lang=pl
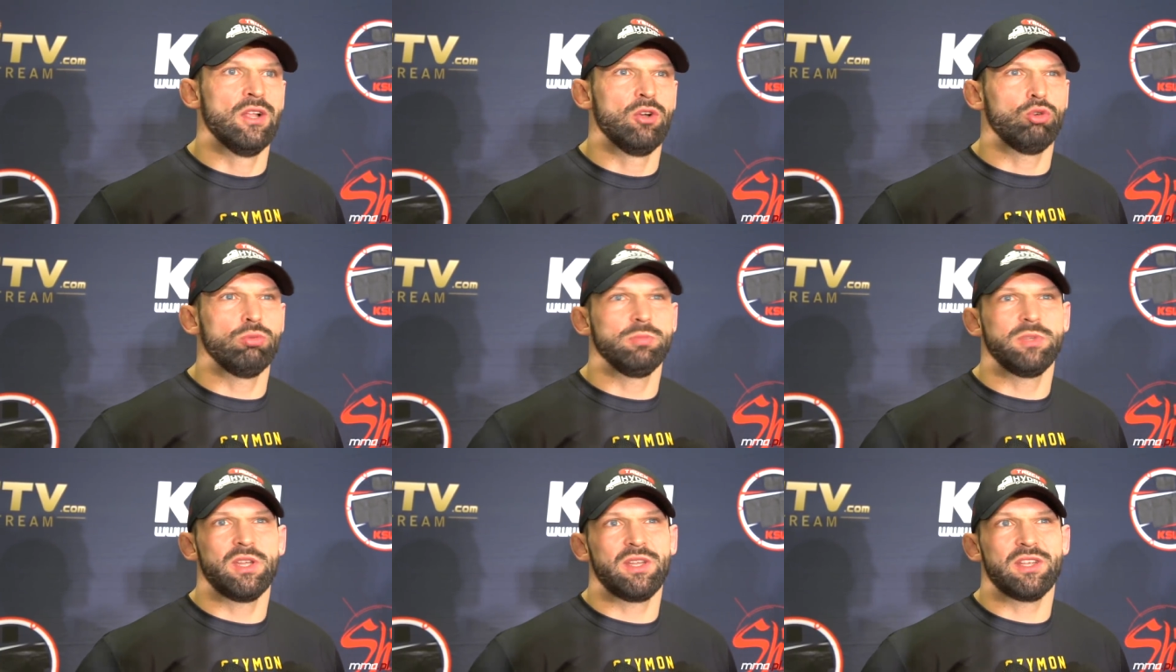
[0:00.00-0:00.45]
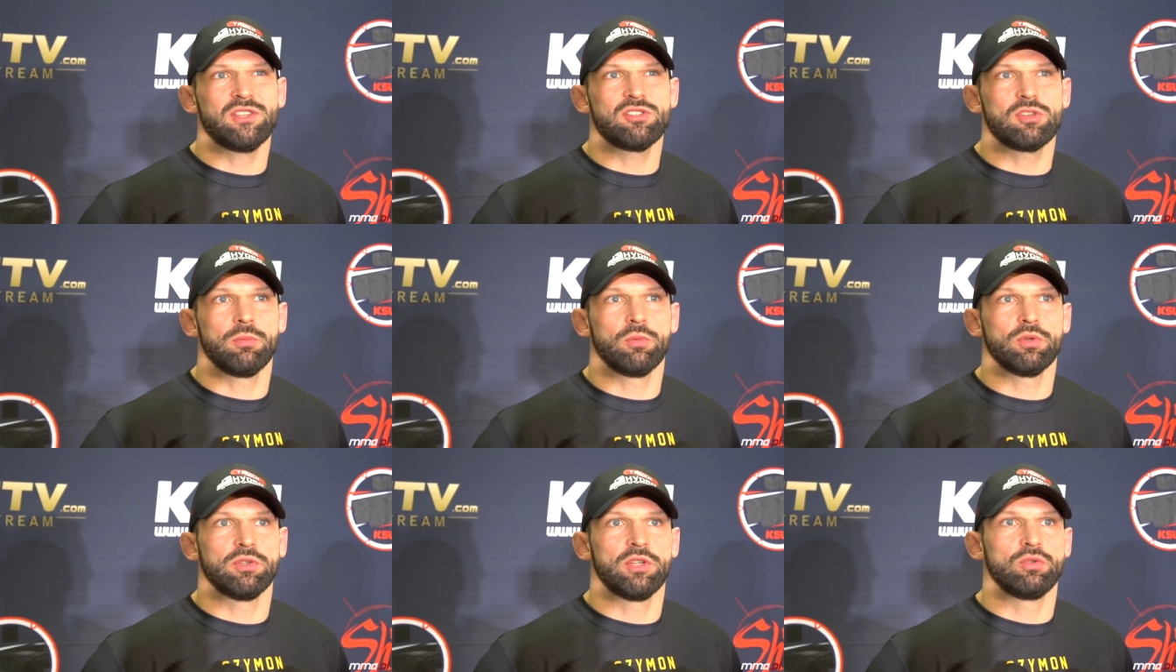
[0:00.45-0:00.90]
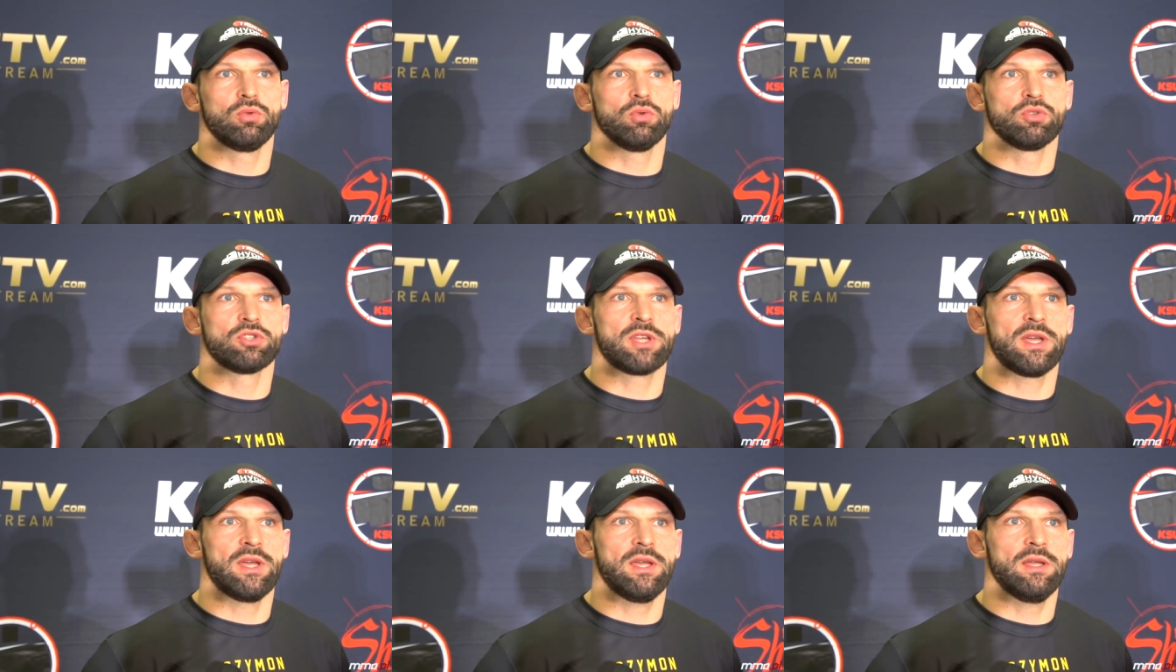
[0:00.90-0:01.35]
U mnie nie są one
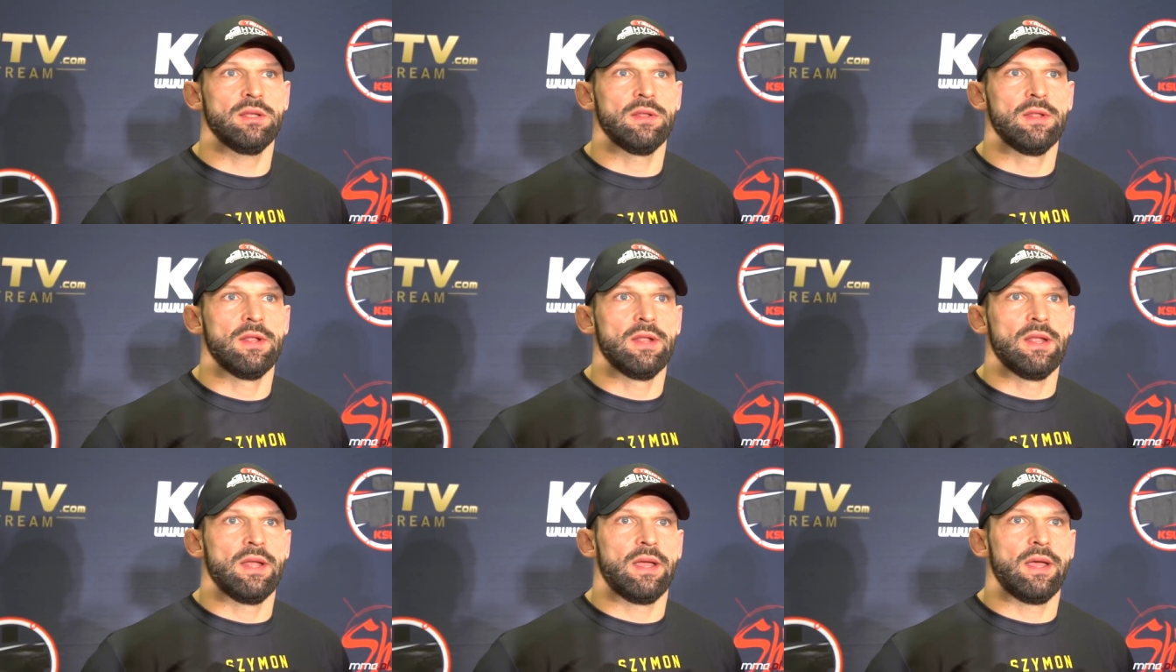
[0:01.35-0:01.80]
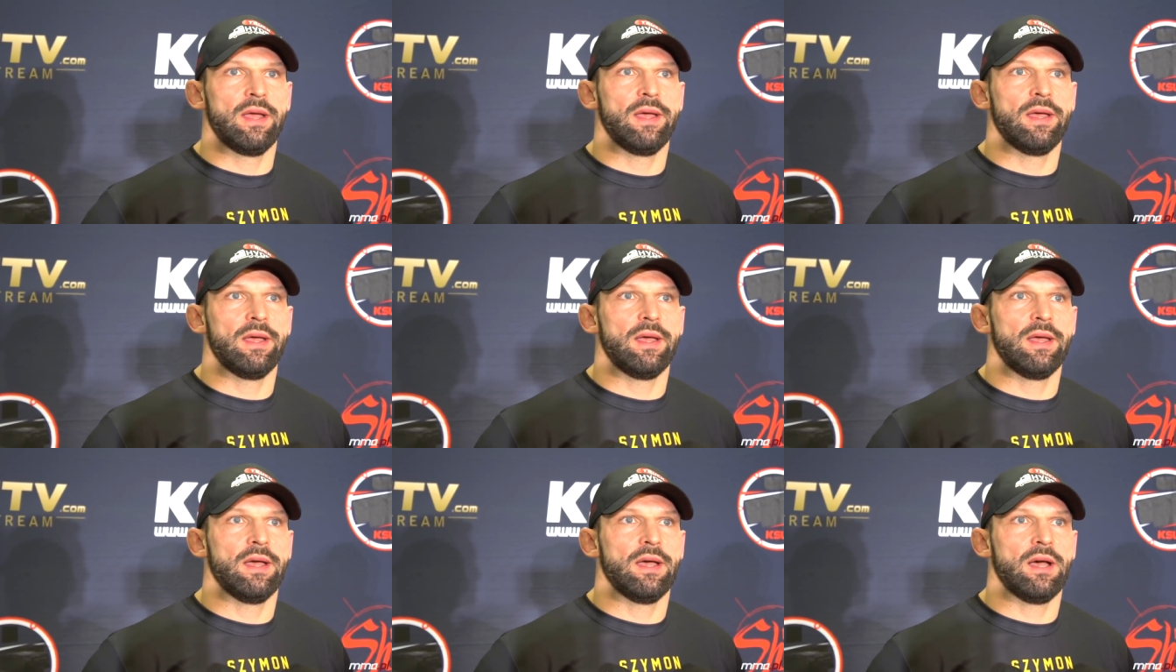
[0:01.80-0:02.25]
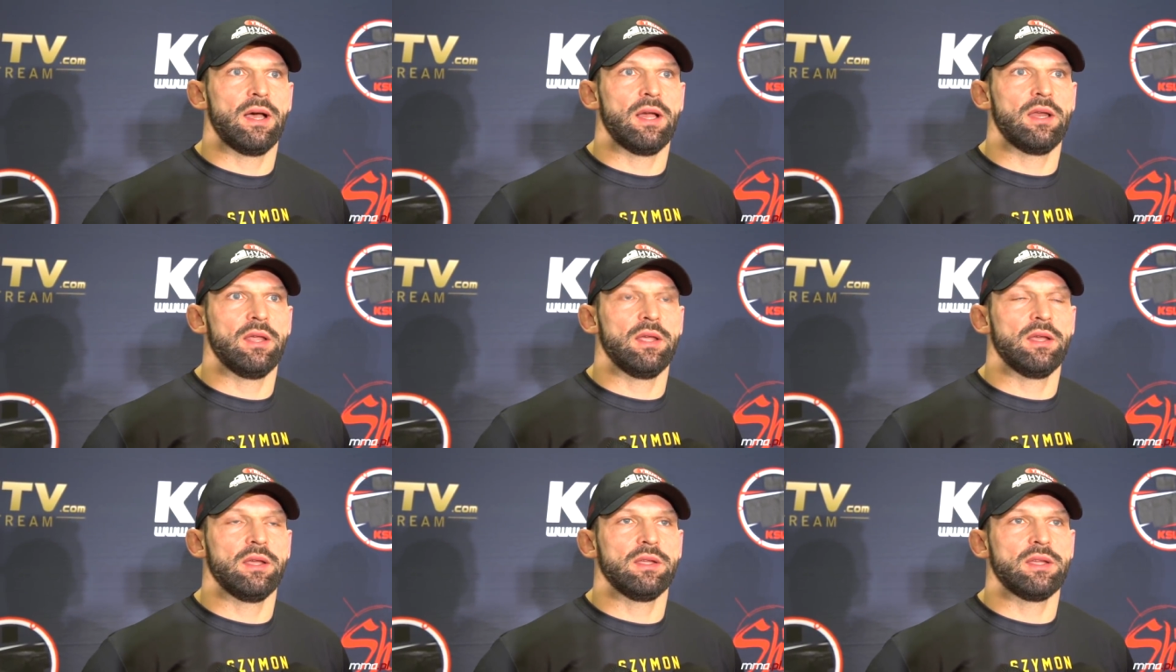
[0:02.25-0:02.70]
duże, e,
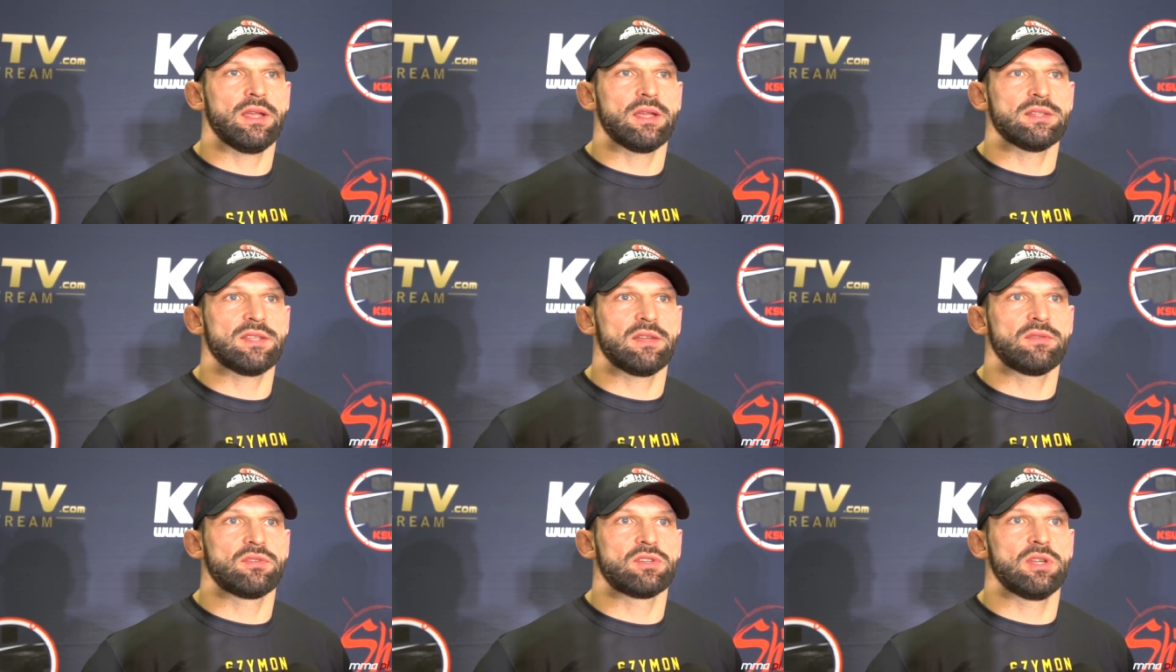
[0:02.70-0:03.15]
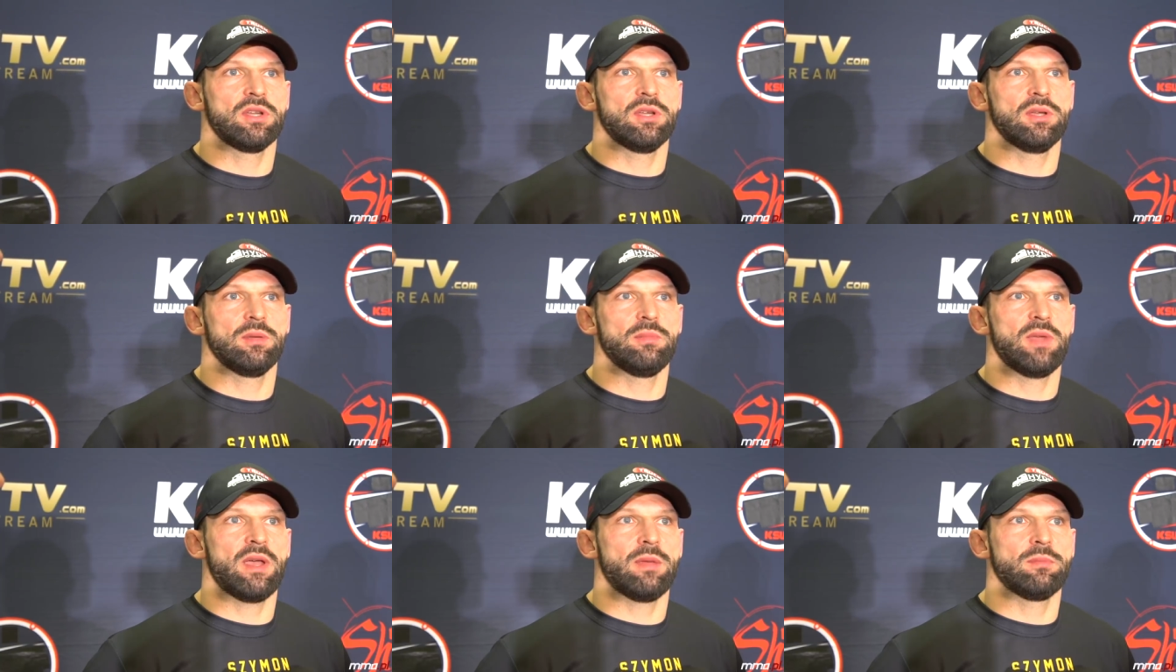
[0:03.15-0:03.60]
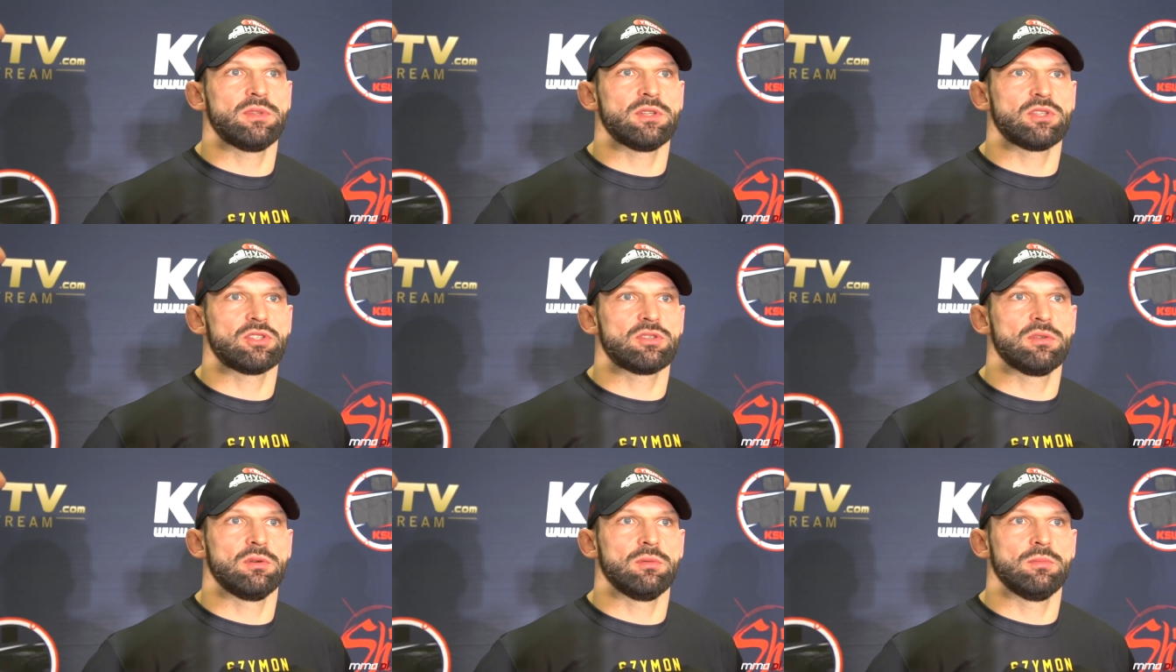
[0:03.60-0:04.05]
ale ja zawsze miałem
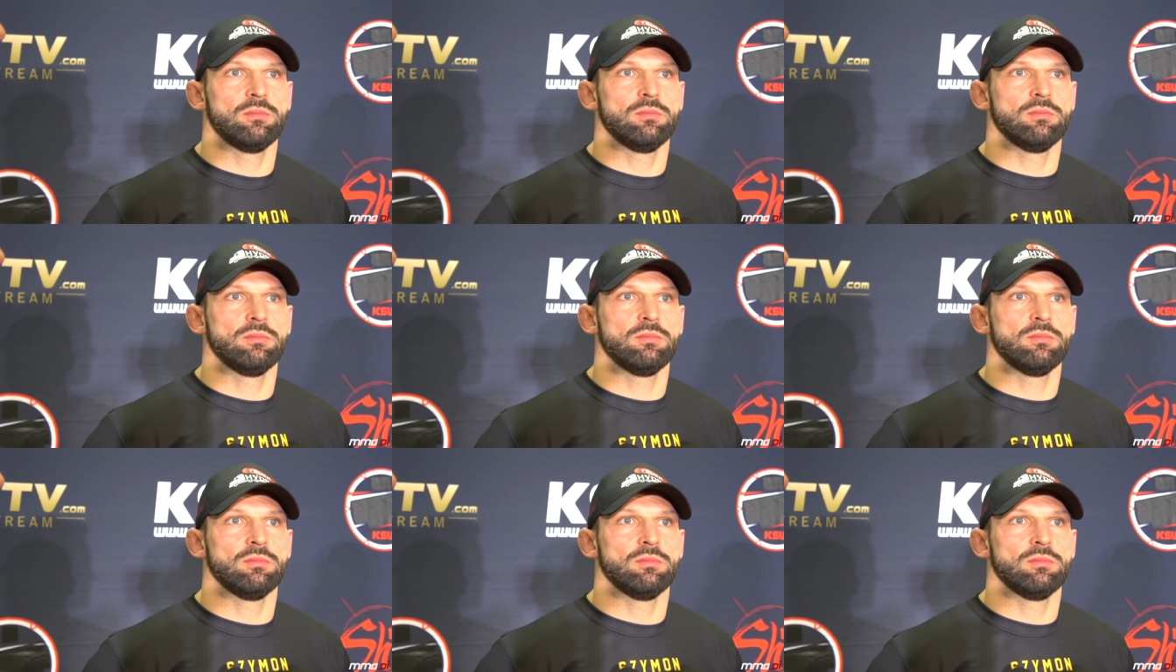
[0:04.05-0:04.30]
też tą,